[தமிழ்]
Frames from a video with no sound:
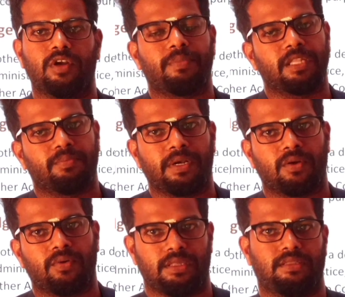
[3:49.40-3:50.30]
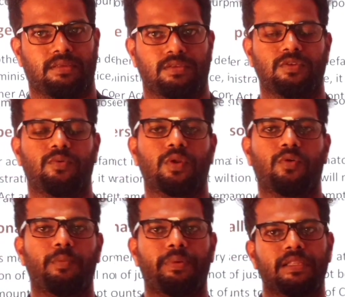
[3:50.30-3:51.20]
கோர்ட் பதிவு பண்ணக்கூடாது ஸோ ஒரு
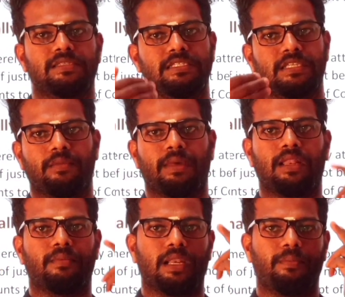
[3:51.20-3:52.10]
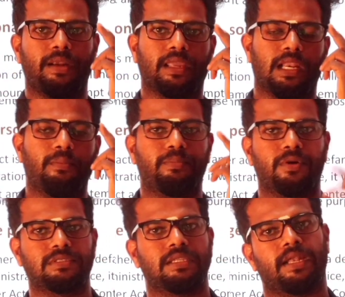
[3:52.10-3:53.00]
குறிப்பிட்ட ஜட்ஜுக்கு மேலே நம்ம என்ன பண்ணிக்கலாம்
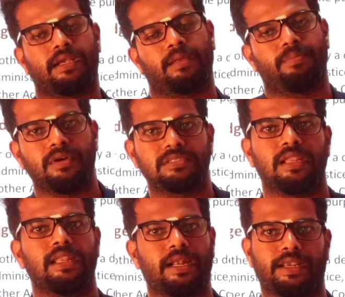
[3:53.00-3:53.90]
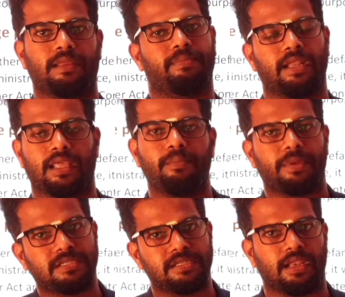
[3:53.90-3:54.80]
பர்சனலி அட்டாக் பர்சனலி அட்டாக் பண்ணிக்கலாம்
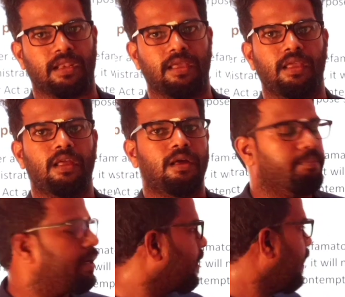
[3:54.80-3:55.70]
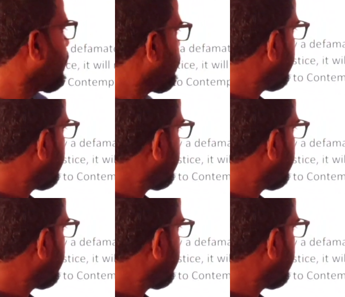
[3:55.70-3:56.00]
பிரச்சனை இல்லை பட் அந்த